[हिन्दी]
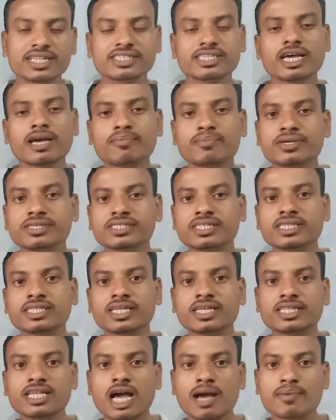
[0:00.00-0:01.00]
ब्रांच यहाँ पे
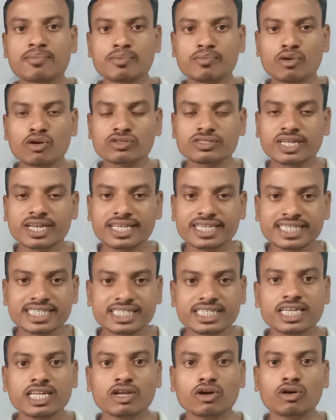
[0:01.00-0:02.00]
स्थित है जहाँ पे बहुत सारे
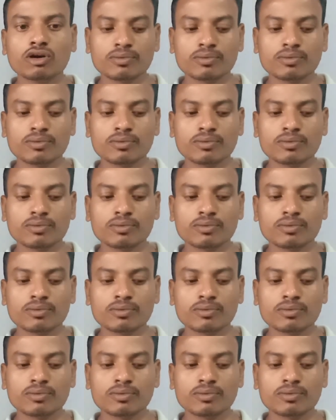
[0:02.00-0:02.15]
स्टील